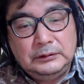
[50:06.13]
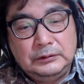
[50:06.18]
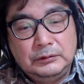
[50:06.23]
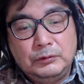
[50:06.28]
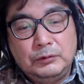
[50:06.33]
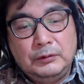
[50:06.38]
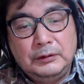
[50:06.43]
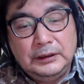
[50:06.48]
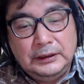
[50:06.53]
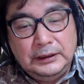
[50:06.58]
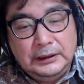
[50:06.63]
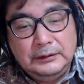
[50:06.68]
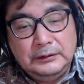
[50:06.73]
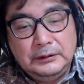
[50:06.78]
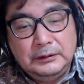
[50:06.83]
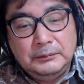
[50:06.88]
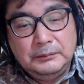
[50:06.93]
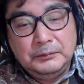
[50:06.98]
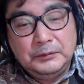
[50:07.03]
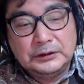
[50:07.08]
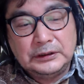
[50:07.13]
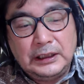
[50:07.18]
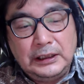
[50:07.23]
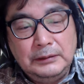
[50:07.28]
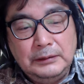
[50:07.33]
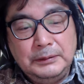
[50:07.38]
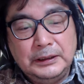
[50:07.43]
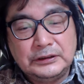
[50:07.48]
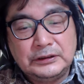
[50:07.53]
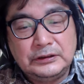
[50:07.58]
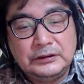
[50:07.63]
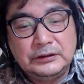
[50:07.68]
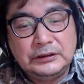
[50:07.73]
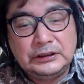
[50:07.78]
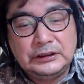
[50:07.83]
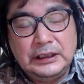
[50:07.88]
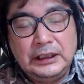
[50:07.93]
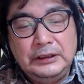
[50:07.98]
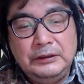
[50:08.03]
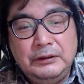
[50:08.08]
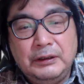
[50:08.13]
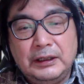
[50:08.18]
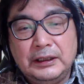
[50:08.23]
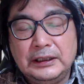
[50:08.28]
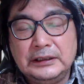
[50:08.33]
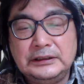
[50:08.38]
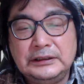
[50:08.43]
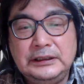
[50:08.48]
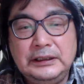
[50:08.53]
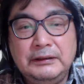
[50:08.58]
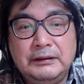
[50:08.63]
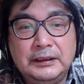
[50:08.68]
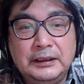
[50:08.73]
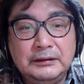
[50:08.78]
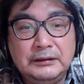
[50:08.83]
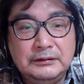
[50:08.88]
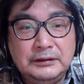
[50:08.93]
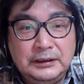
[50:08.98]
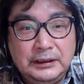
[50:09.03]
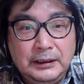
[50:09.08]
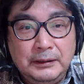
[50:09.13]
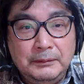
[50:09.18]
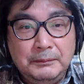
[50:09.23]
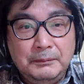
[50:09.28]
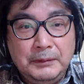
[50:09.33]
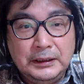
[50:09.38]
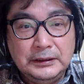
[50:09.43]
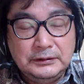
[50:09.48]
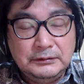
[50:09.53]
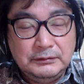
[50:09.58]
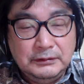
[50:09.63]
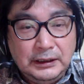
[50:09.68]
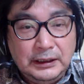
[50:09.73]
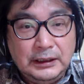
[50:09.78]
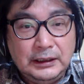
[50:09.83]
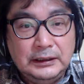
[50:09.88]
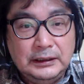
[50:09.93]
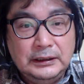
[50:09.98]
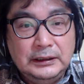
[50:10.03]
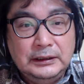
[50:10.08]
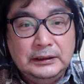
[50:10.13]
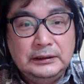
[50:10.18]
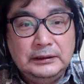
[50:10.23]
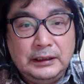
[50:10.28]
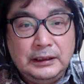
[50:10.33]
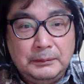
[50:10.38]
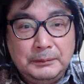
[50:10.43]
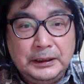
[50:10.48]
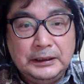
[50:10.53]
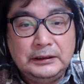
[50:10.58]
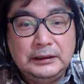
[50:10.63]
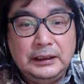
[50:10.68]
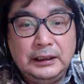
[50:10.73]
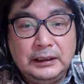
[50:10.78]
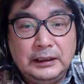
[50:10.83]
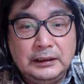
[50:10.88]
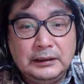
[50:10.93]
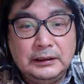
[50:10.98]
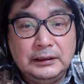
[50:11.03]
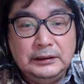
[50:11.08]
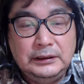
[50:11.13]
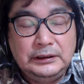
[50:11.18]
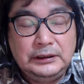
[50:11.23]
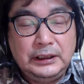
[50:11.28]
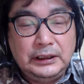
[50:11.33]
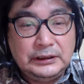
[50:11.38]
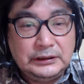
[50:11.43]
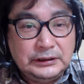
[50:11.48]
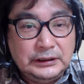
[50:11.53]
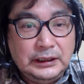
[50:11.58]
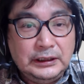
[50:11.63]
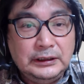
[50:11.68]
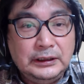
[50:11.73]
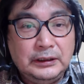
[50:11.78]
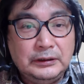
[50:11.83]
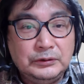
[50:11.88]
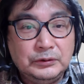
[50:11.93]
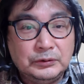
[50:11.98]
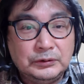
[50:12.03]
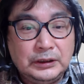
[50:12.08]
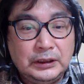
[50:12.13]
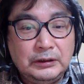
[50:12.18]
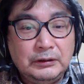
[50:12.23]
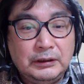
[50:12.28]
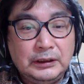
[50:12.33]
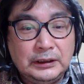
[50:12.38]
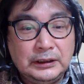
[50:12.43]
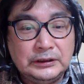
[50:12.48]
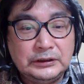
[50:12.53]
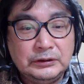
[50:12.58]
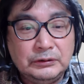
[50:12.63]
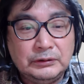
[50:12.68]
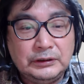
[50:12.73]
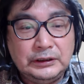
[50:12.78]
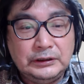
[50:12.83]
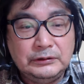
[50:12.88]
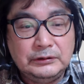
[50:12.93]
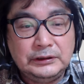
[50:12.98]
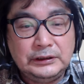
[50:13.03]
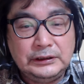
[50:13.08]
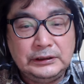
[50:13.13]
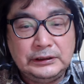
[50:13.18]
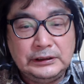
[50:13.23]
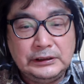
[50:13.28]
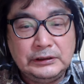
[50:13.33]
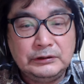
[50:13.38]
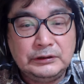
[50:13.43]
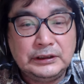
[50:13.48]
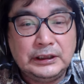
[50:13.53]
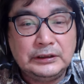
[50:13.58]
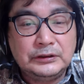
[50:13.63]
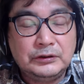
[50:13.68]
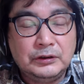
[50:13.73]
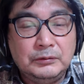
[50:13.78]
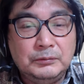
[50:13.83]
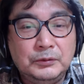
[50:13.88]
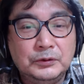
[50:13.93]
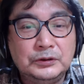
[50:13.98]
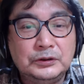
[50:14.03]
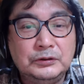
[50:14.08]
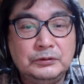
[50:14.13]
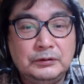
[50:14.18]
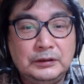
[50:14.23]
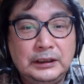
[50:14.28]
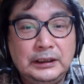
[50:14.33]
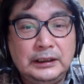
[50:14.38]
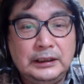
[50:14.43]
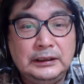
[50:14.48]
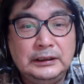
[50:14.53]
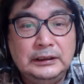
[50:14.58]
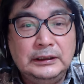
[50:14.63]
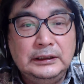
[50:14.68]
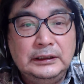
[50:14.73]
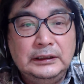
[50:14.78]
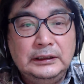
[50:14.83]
そこはね、裁判するしないの話ではなくて、まずは黙って否定しないで女性の話を聞くチャンスを持つのが、